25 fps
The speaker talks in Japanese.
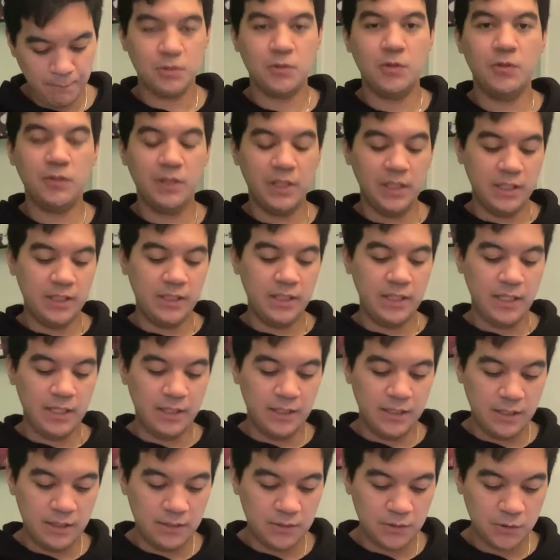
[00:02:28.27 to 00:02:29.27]
それを聞いてね、
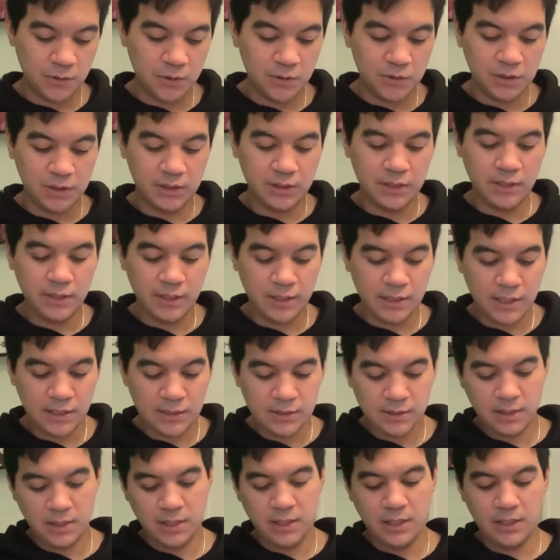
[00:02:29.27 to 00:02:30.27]
それを知っていて、な
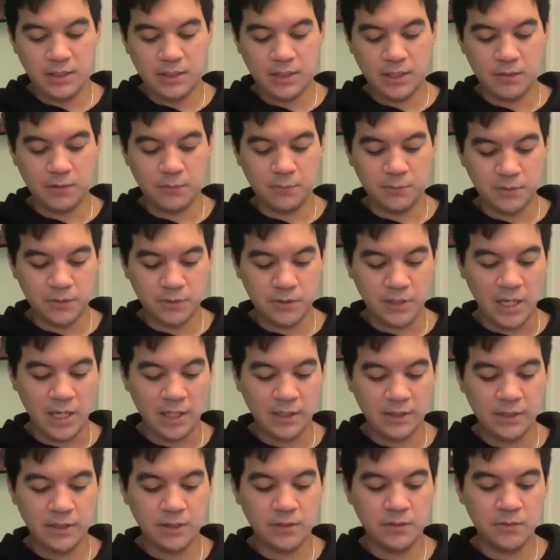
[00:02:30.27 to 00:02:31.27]
ぜヒーターの下で
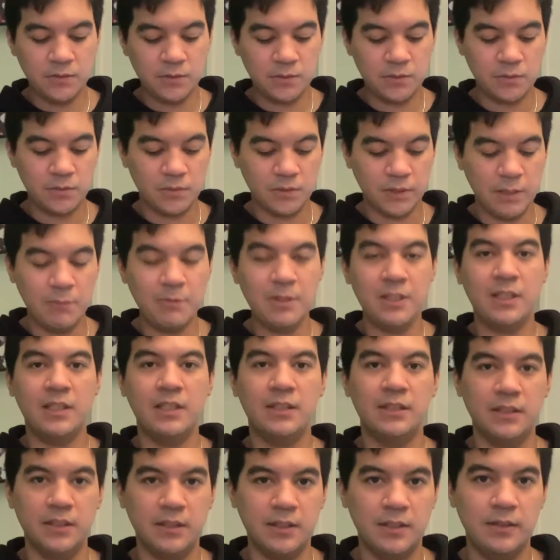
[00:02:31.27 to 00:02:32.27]
働くことをやめな
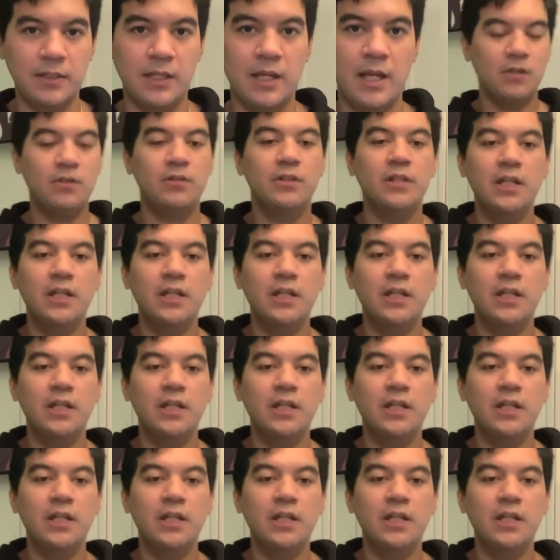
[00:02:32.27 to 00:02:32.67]
かったんだと。